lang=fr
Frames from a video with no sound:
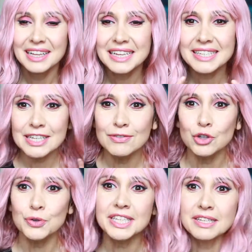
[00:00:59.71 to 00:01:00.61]
est-ce que vous
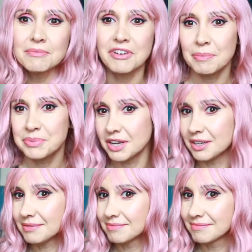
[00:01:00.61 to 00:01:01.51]
trouvez que ça me va
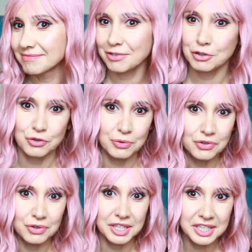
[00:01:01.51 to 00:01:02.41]
bien franchement
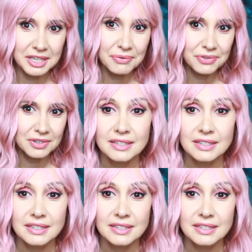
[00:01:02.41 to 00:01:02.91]
je kiffe